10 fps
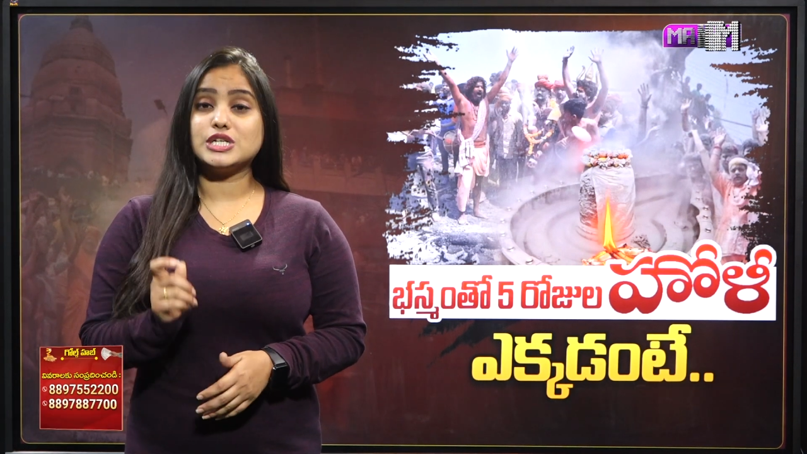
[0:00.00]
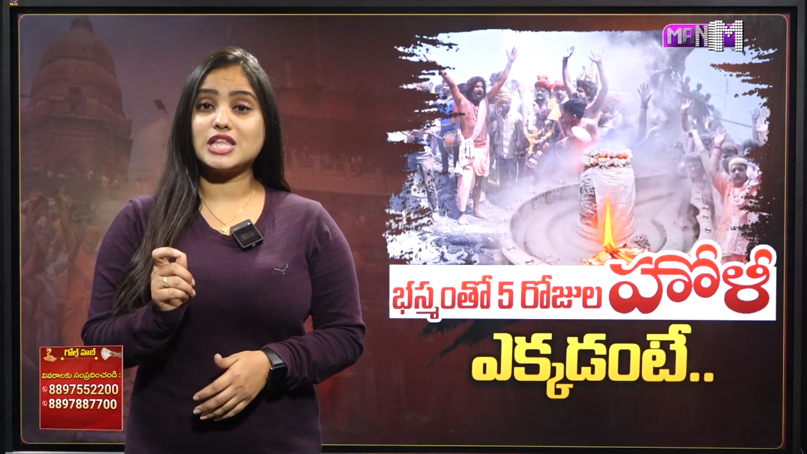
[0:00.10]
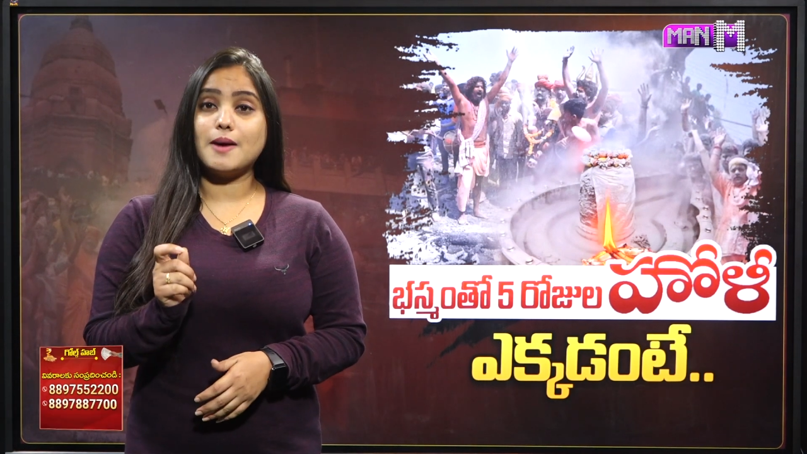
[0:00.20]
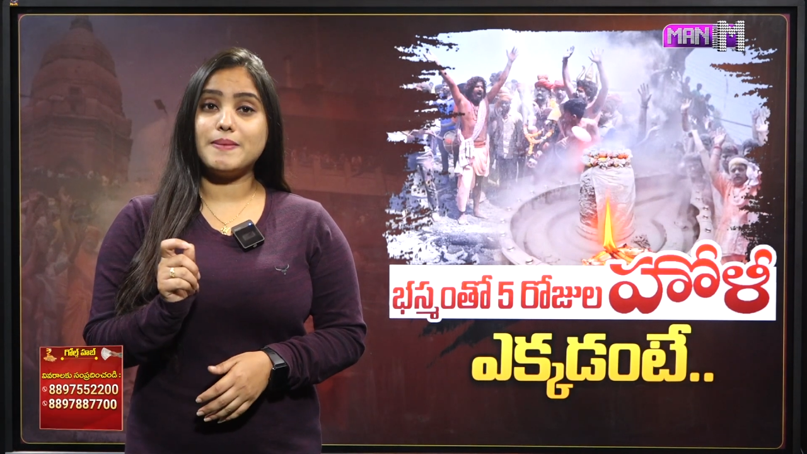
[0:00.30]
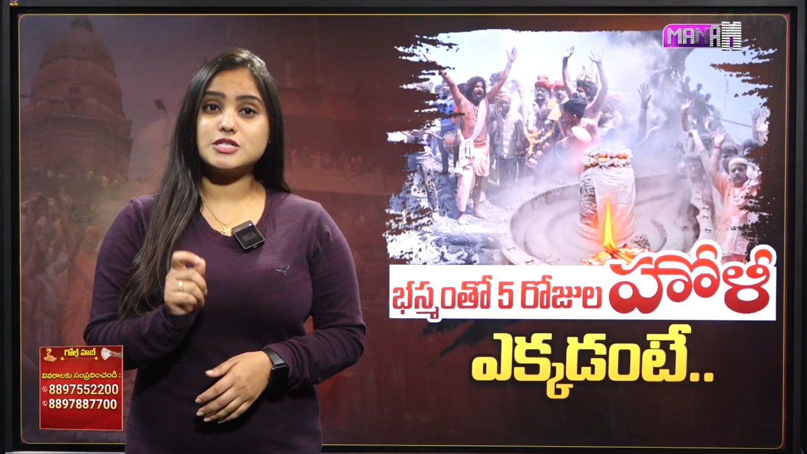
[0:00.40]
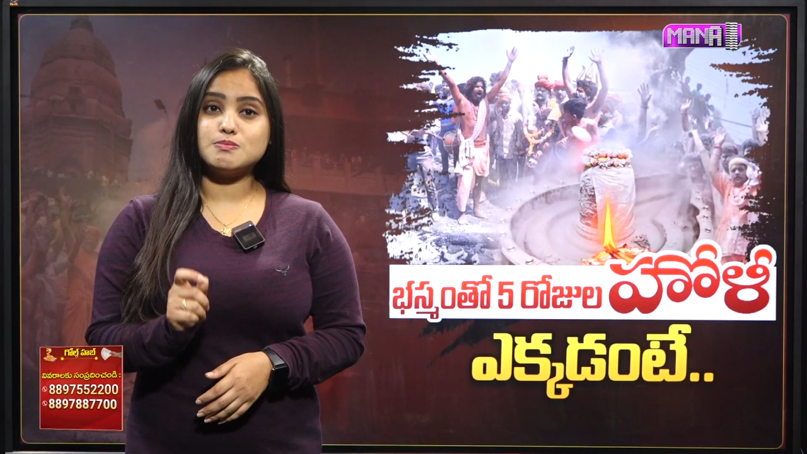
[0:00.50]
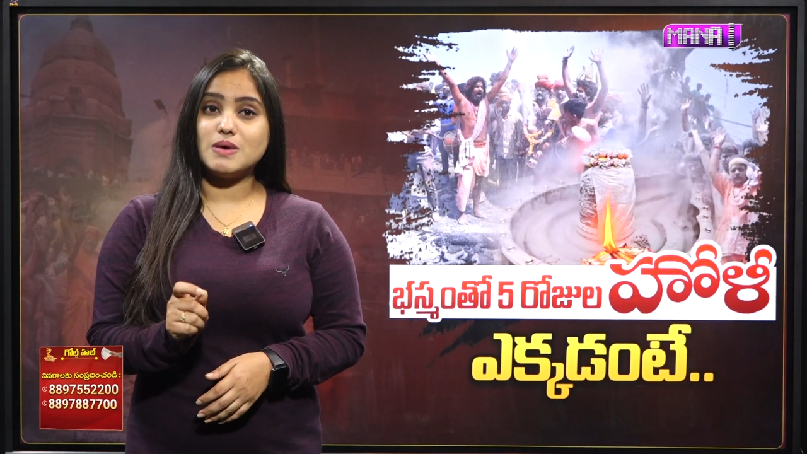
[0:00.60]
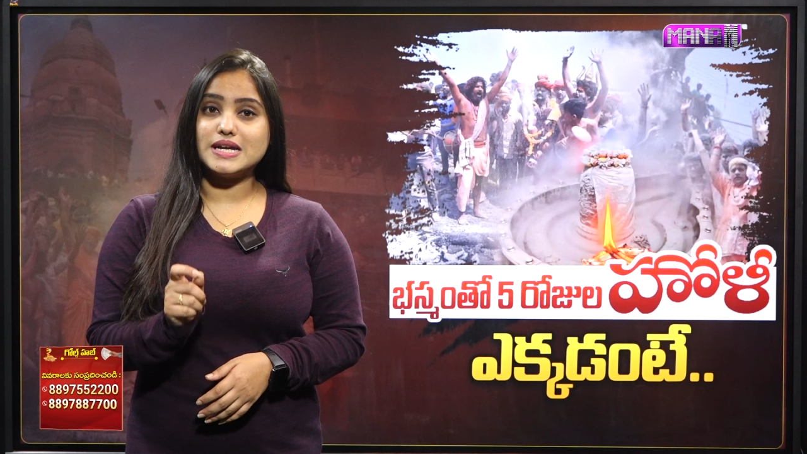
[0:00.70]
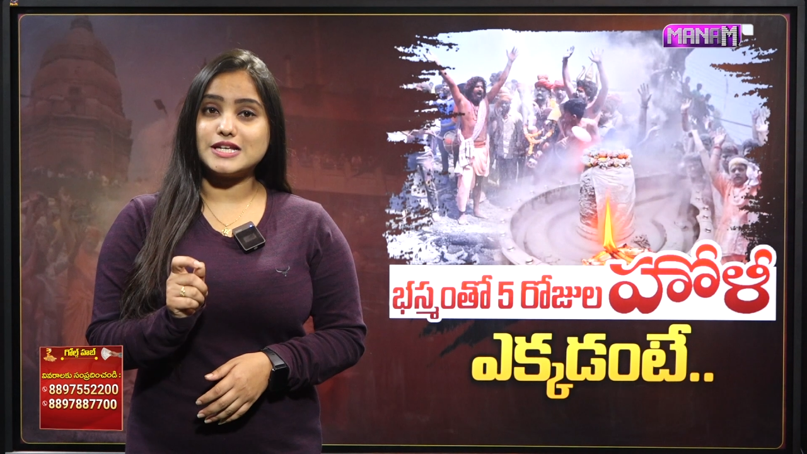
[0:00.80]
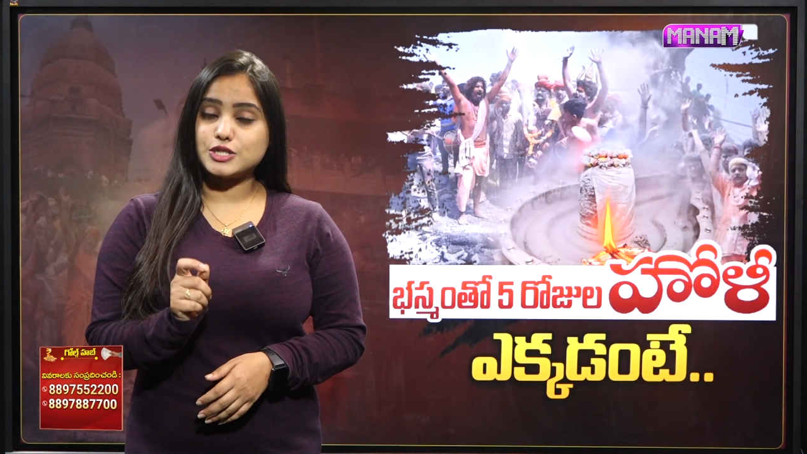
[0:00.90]

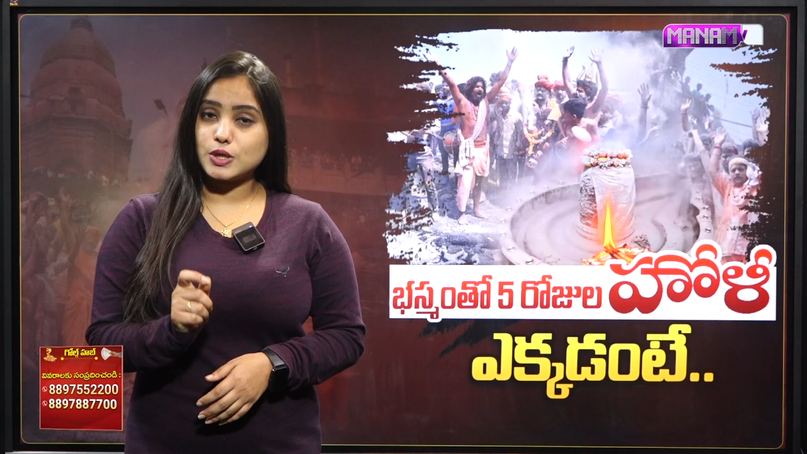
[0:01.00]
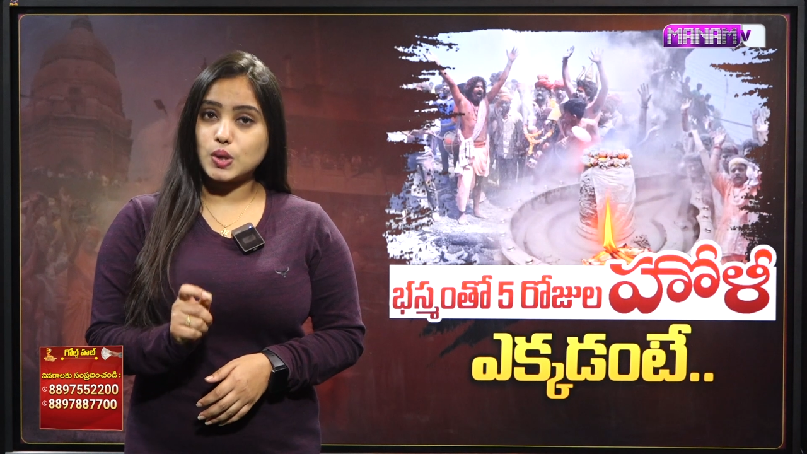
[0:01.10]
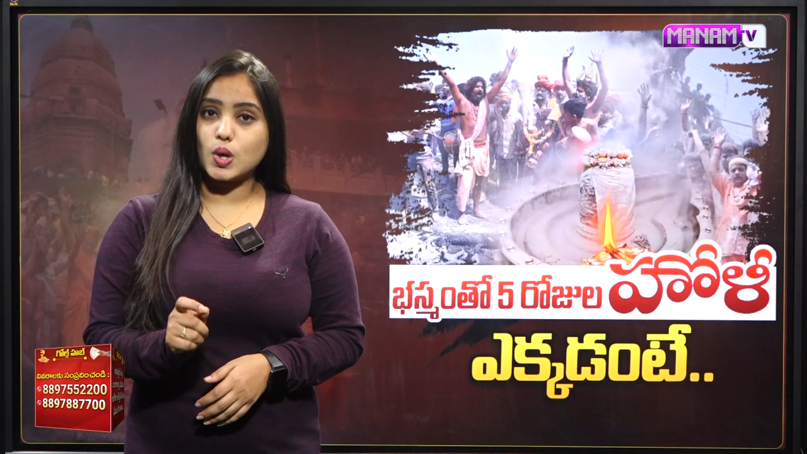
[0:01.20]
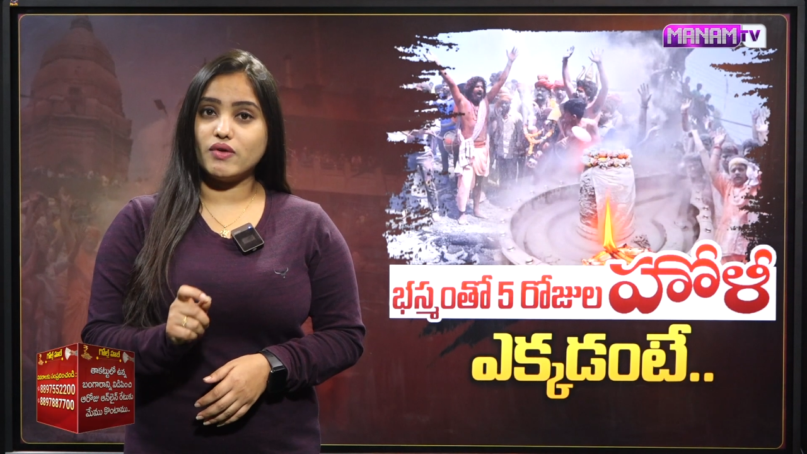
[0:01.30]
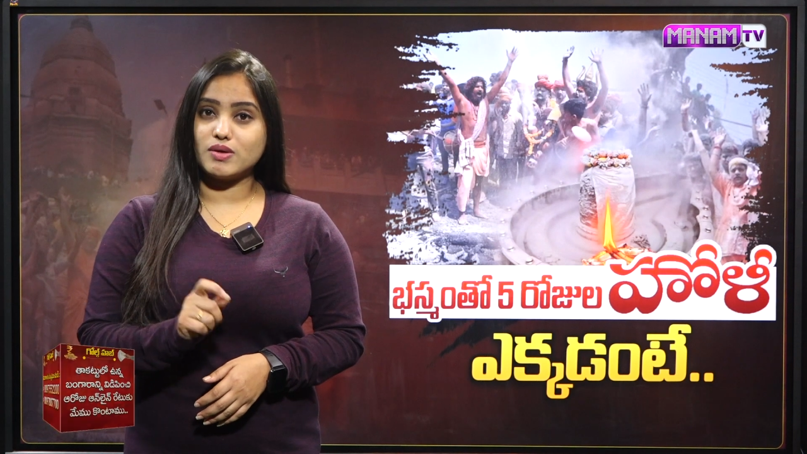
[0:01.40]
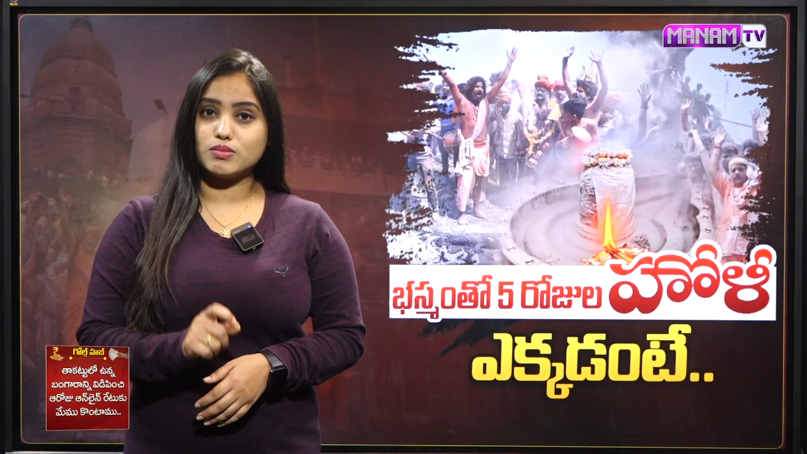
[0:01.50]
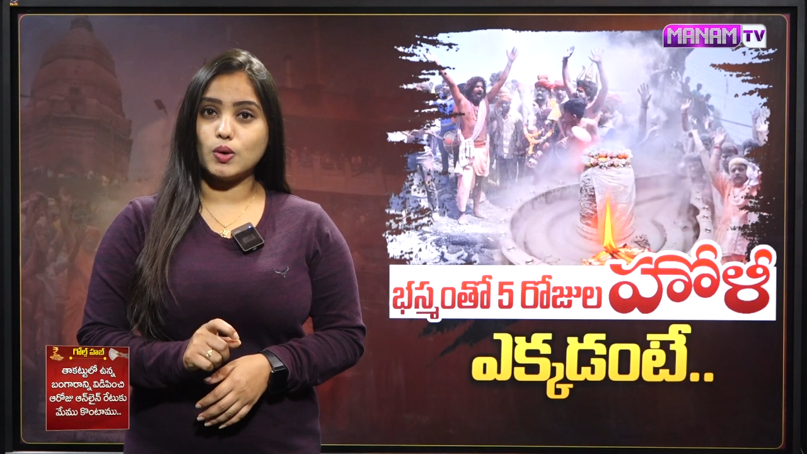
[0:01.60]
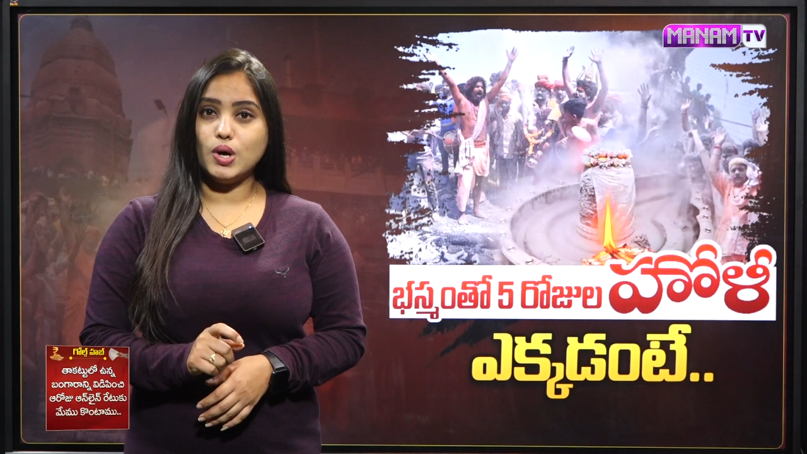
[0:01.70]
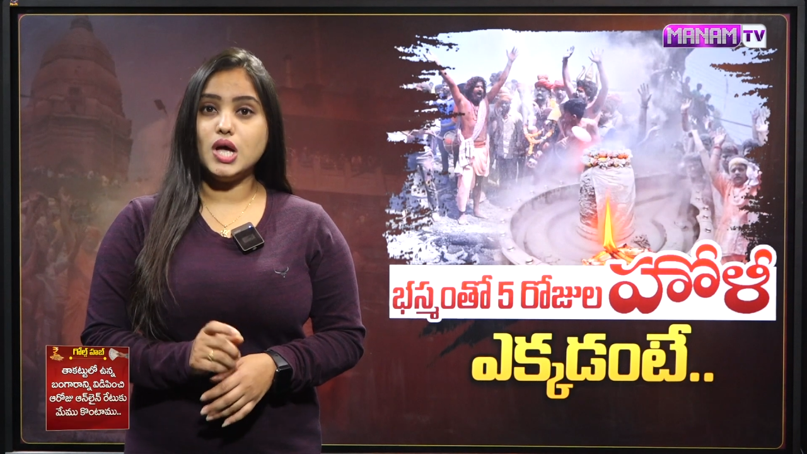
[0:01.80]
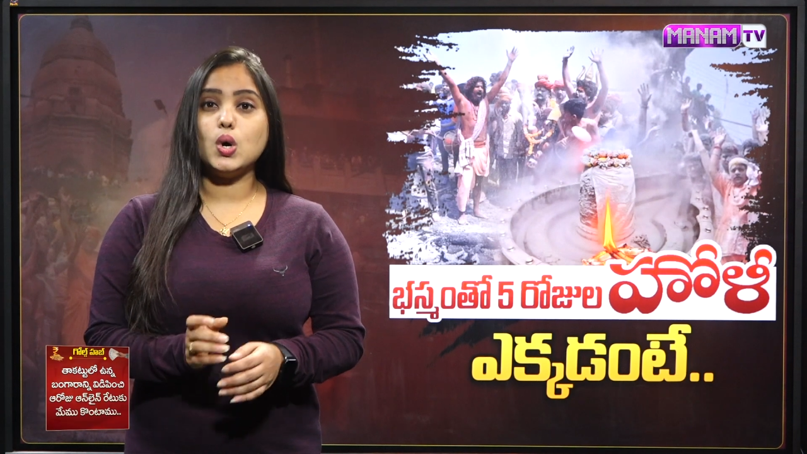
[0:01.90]
చితాభస్మాన్ని చల్లుకోవడంతో